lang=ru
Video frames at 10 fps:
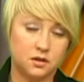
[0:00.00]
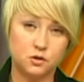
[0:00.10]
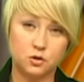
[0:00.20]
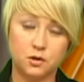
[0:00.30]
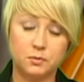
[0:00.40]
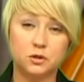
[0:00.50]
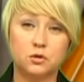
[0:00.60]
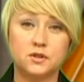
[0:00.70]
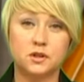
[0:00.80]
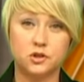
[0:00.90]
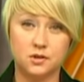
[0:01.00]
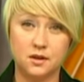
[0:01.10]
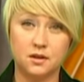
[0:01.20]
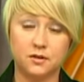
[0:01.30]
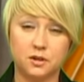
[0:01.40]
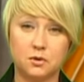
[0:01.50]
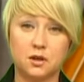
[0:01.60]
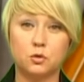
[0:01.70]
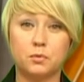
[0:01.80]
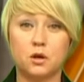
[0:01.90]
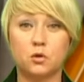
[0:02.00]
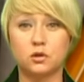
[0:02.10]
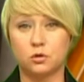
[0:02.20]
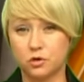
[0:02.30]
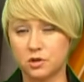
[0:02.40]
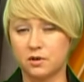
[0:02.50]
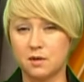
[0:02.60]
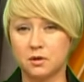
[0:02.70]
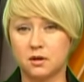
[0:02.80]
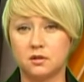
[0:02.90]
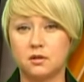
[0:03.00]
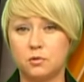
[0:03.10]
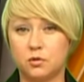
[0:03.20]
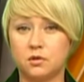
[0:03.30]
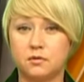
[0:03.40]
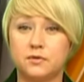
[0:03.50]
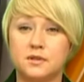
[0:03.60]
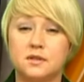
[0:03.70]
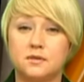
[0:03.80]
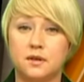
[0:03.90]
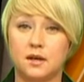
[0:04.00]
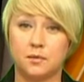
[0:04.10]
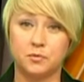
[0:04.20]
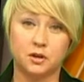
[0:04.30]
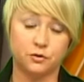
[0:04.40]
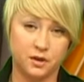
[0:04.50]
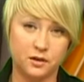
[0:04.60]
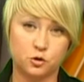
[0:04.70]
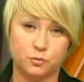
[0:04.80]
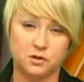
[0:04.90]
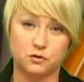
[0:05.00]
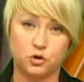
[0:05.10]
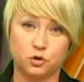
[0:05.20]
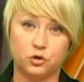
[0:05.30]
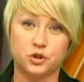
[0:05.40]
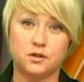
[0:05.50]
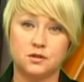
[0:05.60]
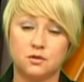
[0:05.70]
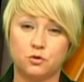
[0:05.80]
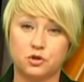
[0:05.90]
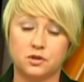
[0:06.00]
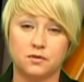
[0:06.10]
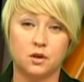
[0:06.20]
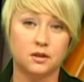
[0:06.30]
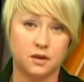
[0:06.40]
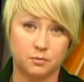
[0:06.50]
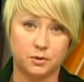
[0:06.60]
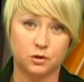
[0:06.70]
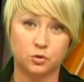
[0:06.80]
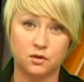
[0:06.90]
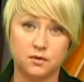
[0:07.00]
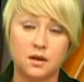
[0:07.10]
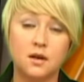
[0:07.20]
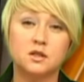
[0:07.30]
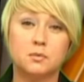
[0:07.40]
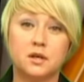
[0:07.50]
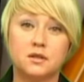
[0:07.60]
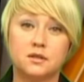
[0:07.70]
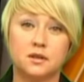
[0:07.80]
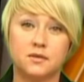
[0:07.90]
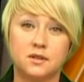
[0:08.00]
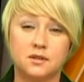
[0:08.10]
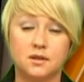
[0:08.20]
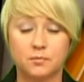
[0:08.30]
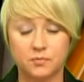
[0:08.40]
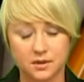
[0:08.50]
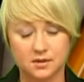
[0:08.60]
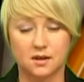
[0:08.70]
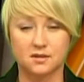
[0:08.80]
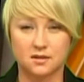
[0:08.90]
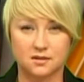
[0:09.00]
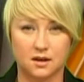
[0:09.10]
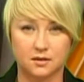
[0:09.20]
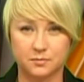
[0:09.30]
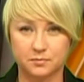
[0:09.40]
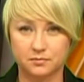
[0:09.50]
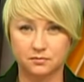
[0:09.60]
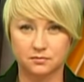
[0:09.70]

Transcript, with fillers: Традиционные платоновские чтения в этом году проходят тоже в рамках одноименного фестиваля. На конференцию, посвященную жизни и творчеству Андрея Платонова, собрались словесники из разных стран.